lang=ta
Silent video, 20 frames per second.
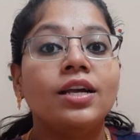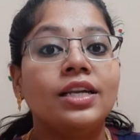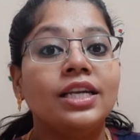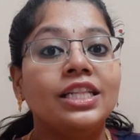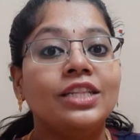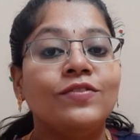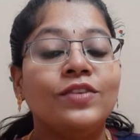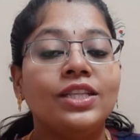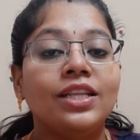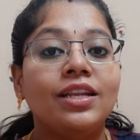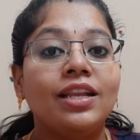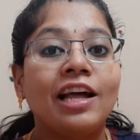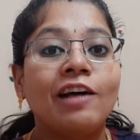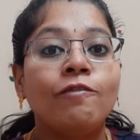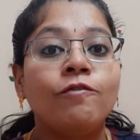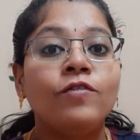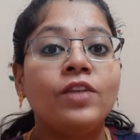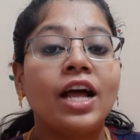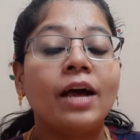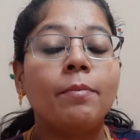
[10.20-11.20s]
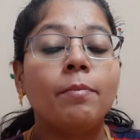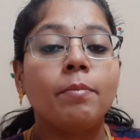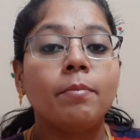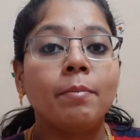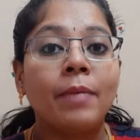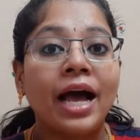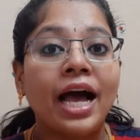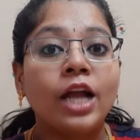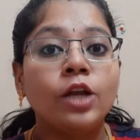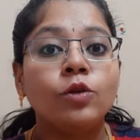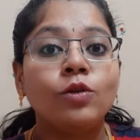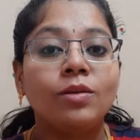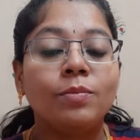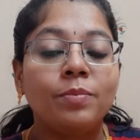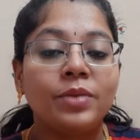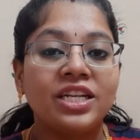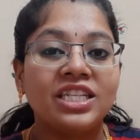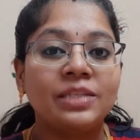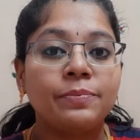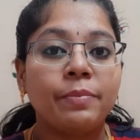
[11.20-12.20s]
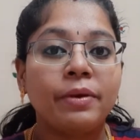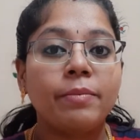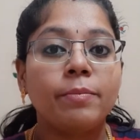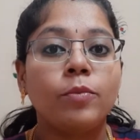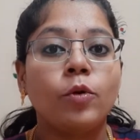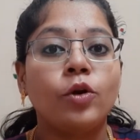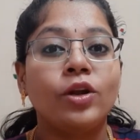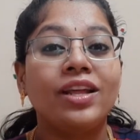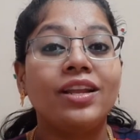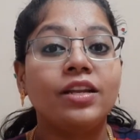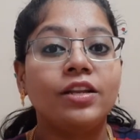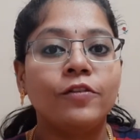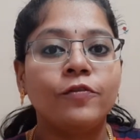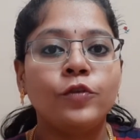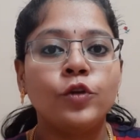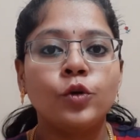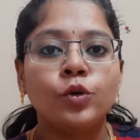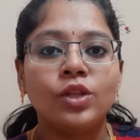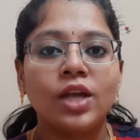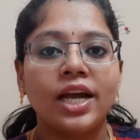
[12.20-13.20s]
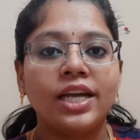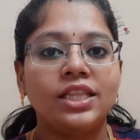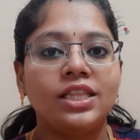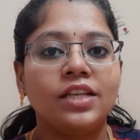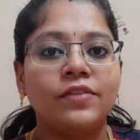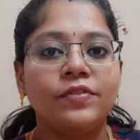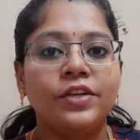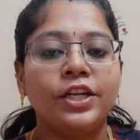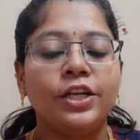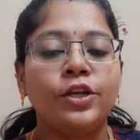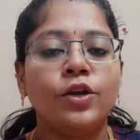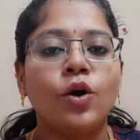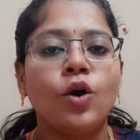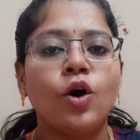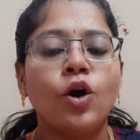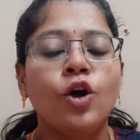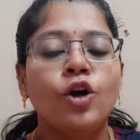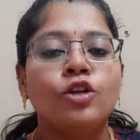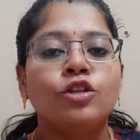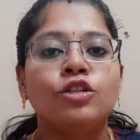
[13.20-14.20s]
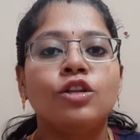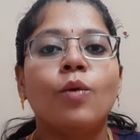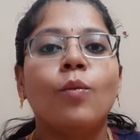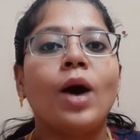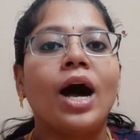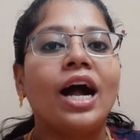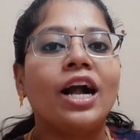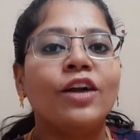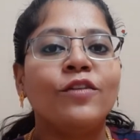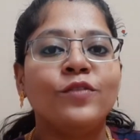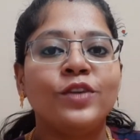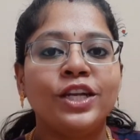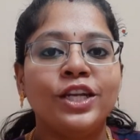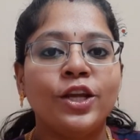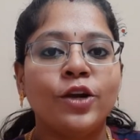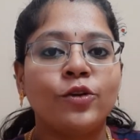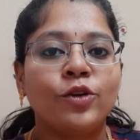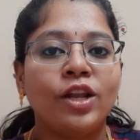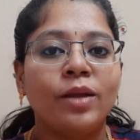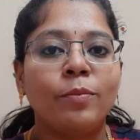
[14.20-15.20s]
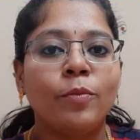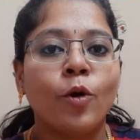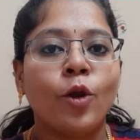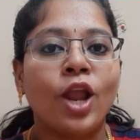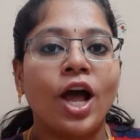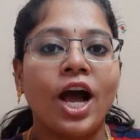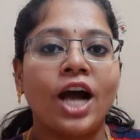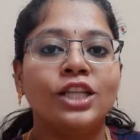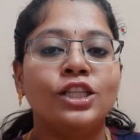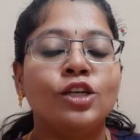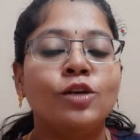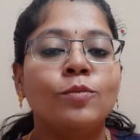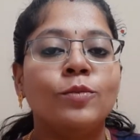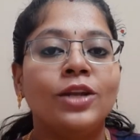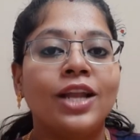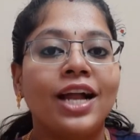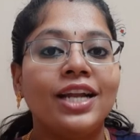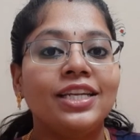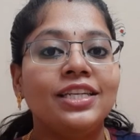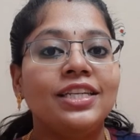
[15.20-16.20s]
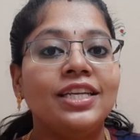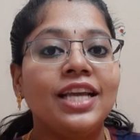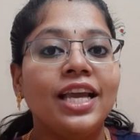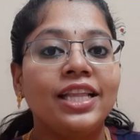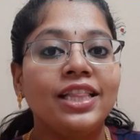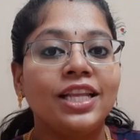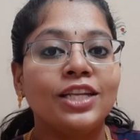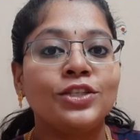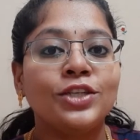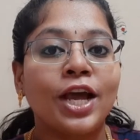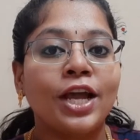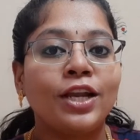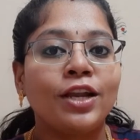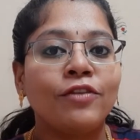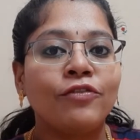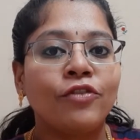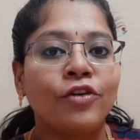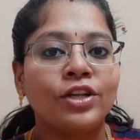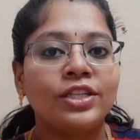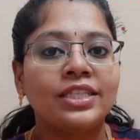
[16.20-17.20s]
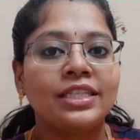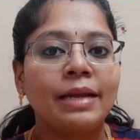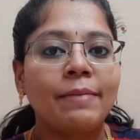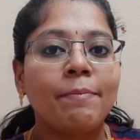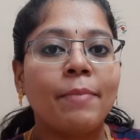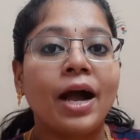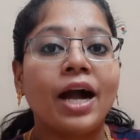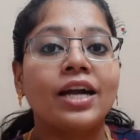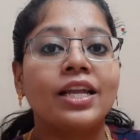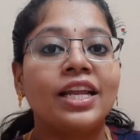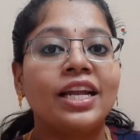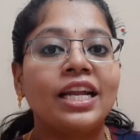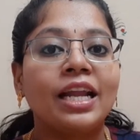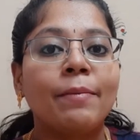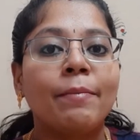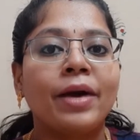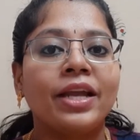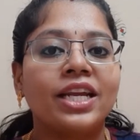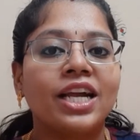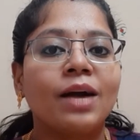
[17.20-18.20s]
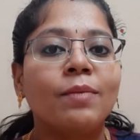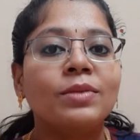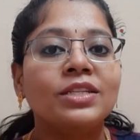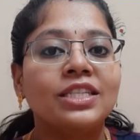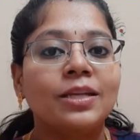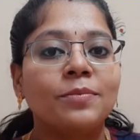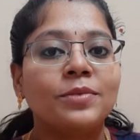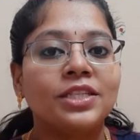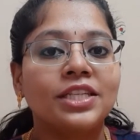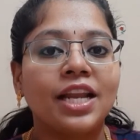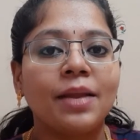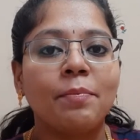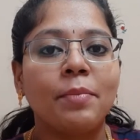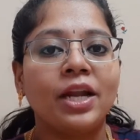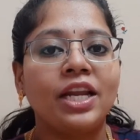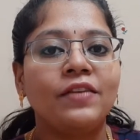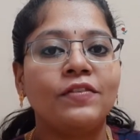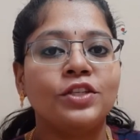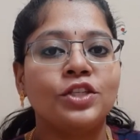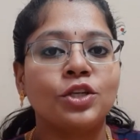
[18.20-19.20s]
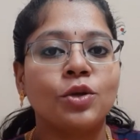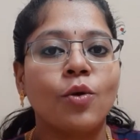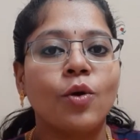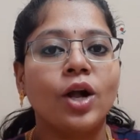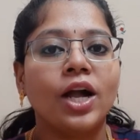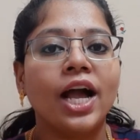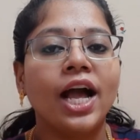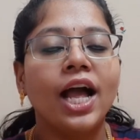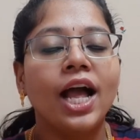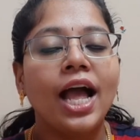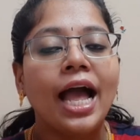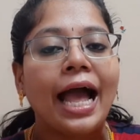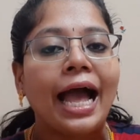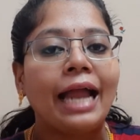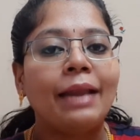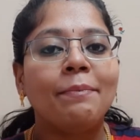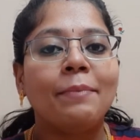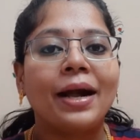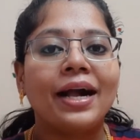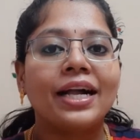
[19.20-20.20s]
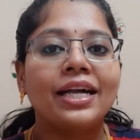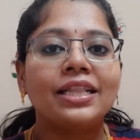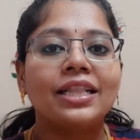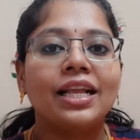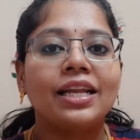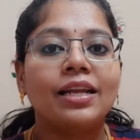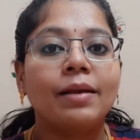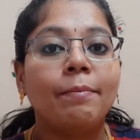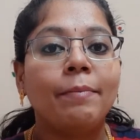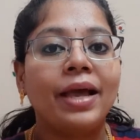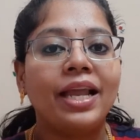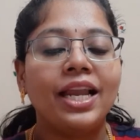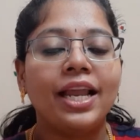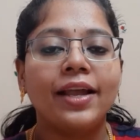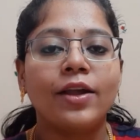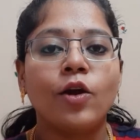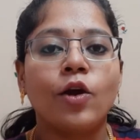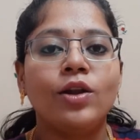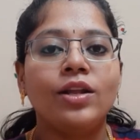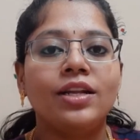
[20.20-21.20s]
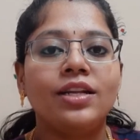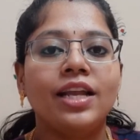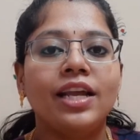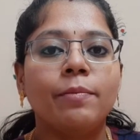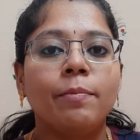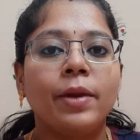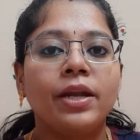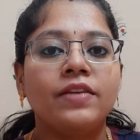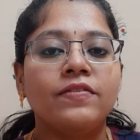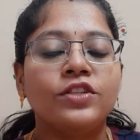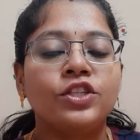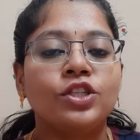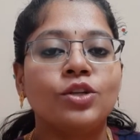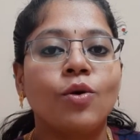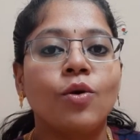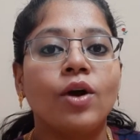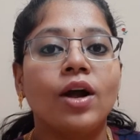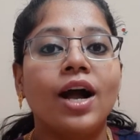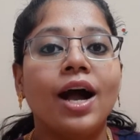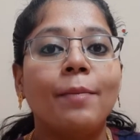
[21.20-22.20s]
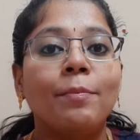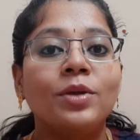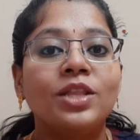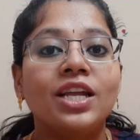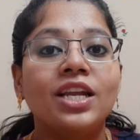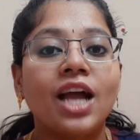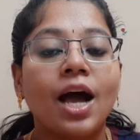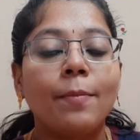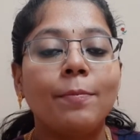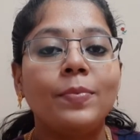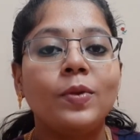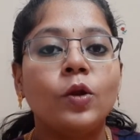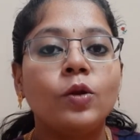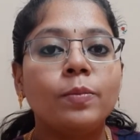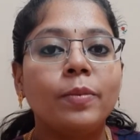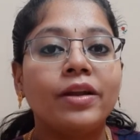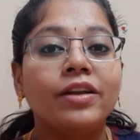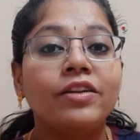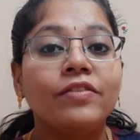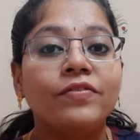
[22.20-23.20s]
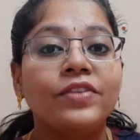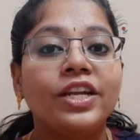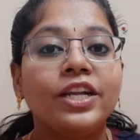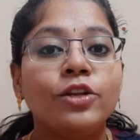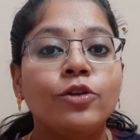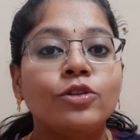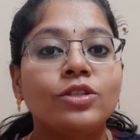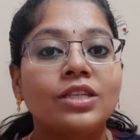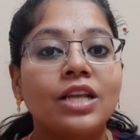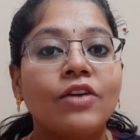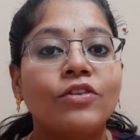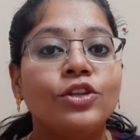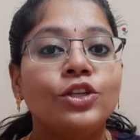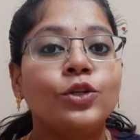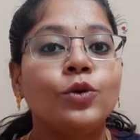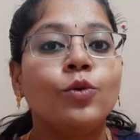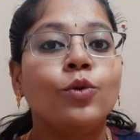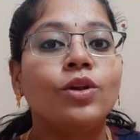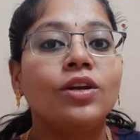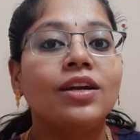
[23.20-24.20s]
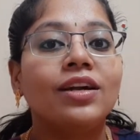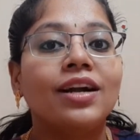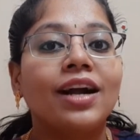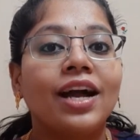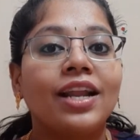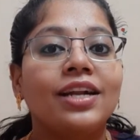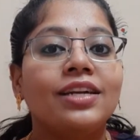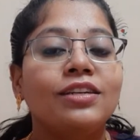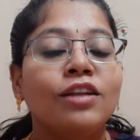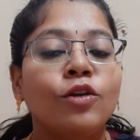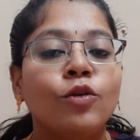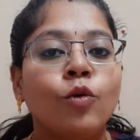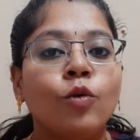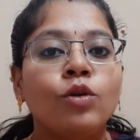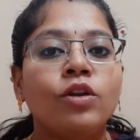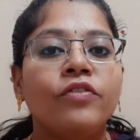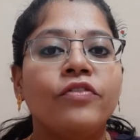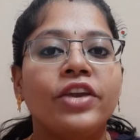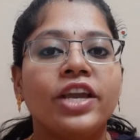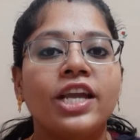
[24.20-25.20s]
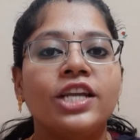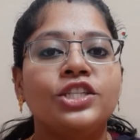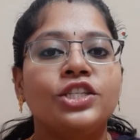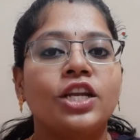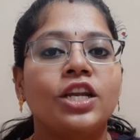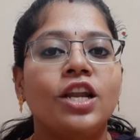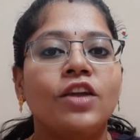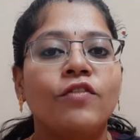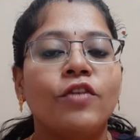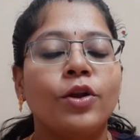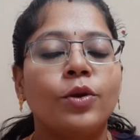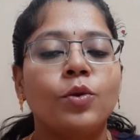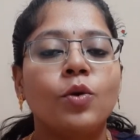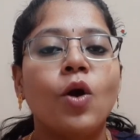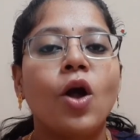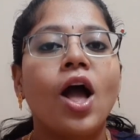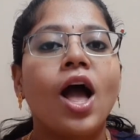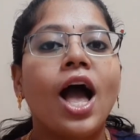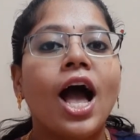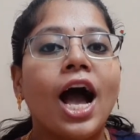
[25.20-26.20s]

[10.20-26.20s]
இது வந்து லவ் லேப் மேனுவல் பிரெஸ்ட் பம்போட ரிவ்யூ தான் இந்த வீடியோ ஸோ வாங்க வீடியோக்குள்ளே போகலாம் அதுக்கு முன்னாடி நீங்கள் இந்த சேனலில் ஃபர்ஸ்ட் டைம் பார்க்குறீங்கன்னா மறக்காமல் சப்ஸ்கிரைப் பண்ணி வச்சுக்கோங்க அண்ட் பக்கத்தில் இருக்க பெல் ஐக்கானு கிளிக் பண்ணி வச்சுக்கோங்க அப்போ தான் நான் அப்லோட் பண்ணுற வீடியோஸ்லாம் வந்துட்டு உங்களுக்கு கரெக்டாக நோட்டிஃபிகேஷனில் வரும்